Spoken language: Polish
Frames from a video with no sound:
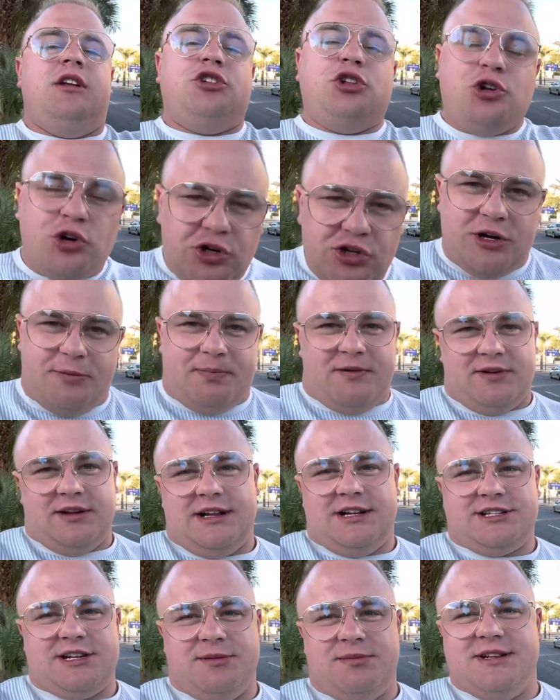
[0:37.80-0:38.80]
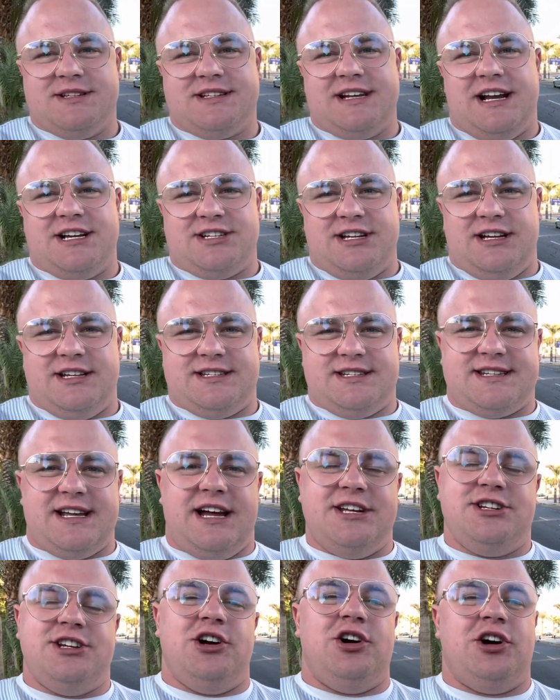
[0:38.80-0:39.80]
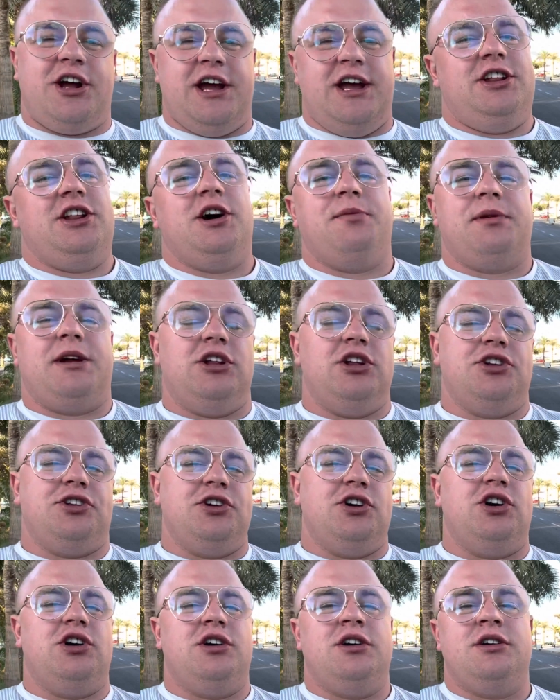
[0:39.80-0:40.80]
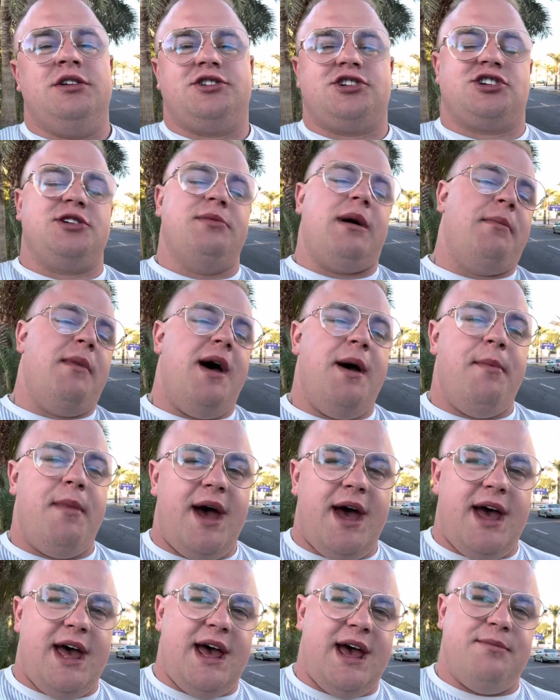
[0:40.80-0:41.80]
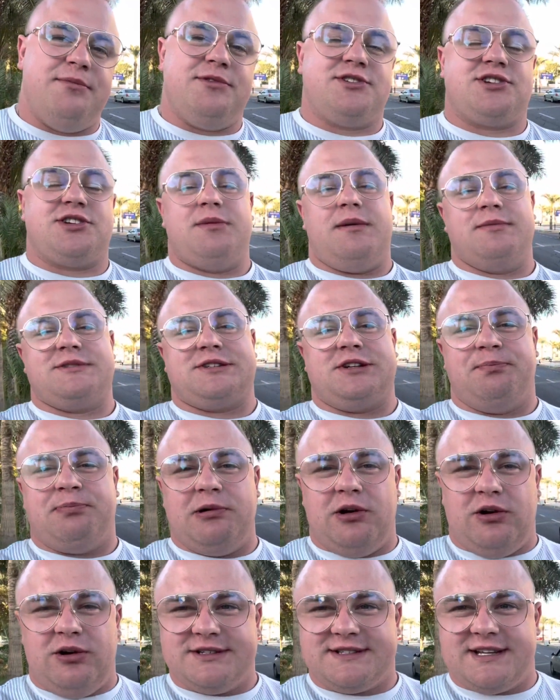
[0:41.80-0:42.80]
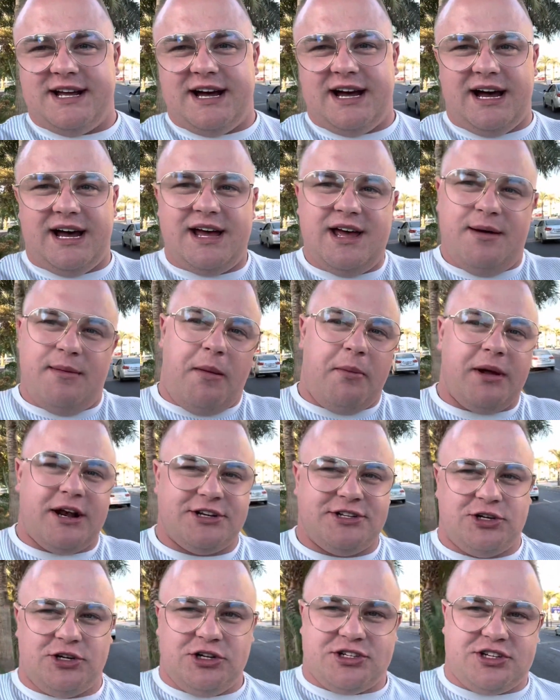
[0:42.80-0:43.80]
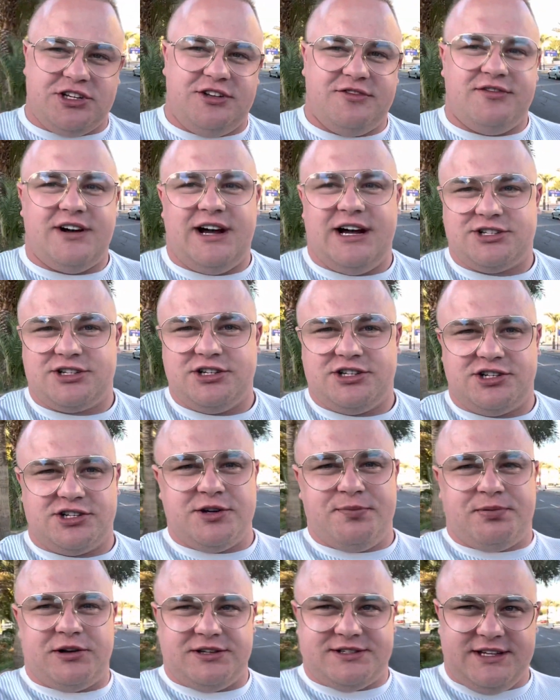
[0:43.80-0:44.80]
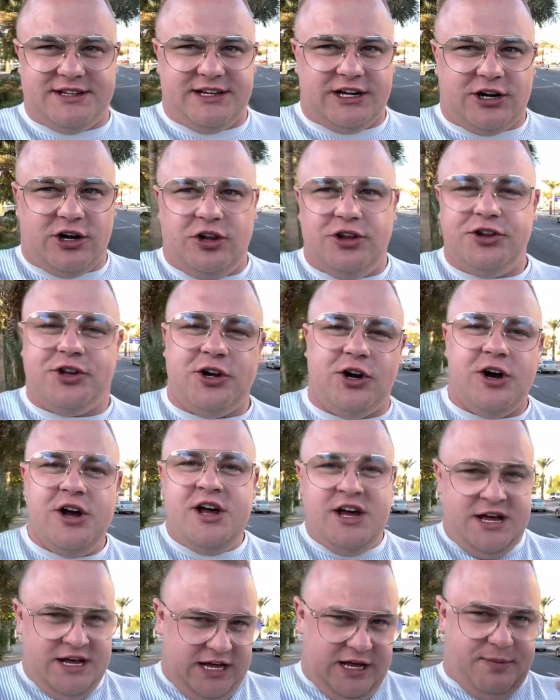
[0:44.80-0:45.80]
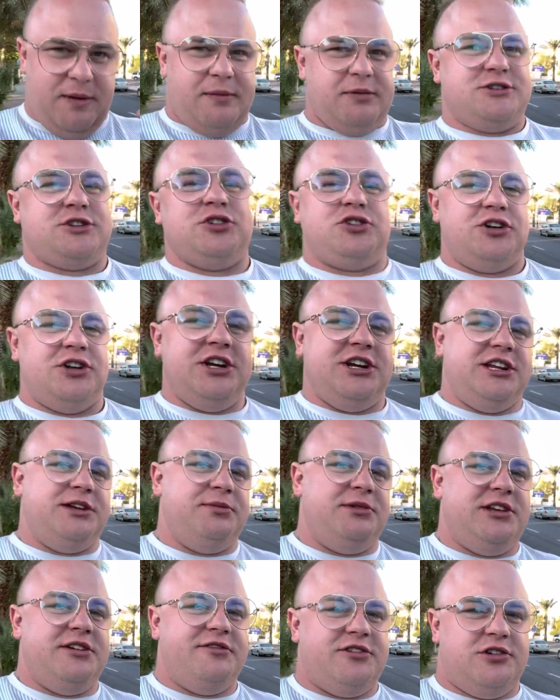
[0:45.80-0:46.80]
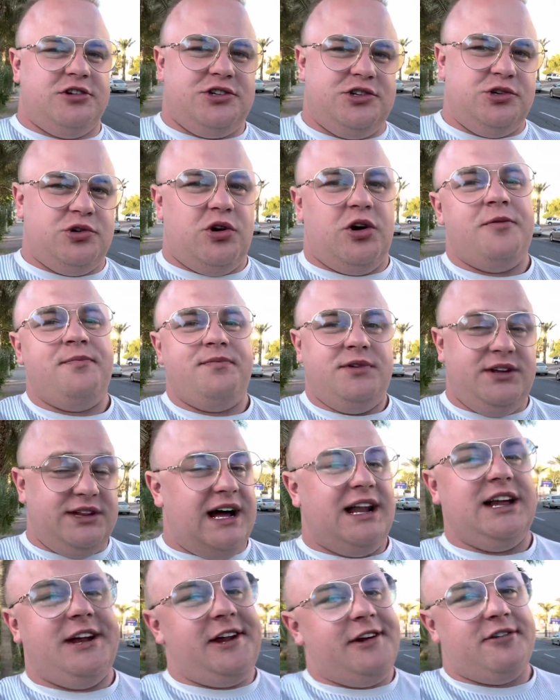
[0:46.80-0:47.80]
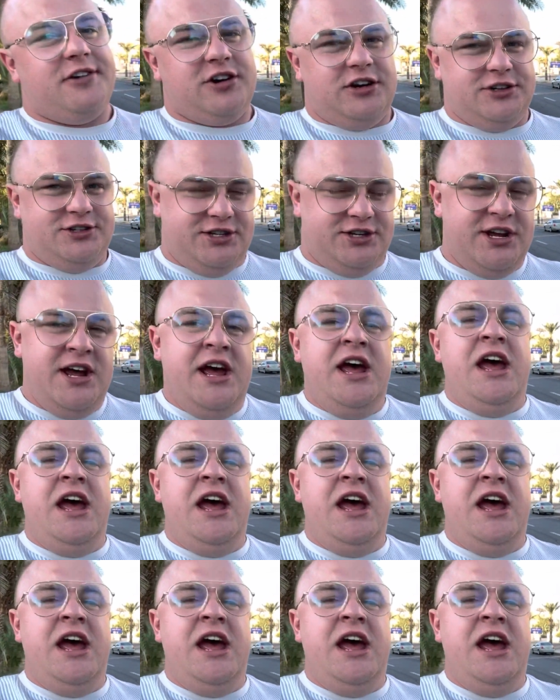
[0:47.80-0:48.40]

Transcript: trudno pewnie dla Ciebie zgrać na zasadzie, ok, dobra, no to trzymam MM, trzymam stop lossa, mam grać tylko 2 czy 3% na konto i po prostu to nigdy mi nie wychodziło i dalej nie wychodzi.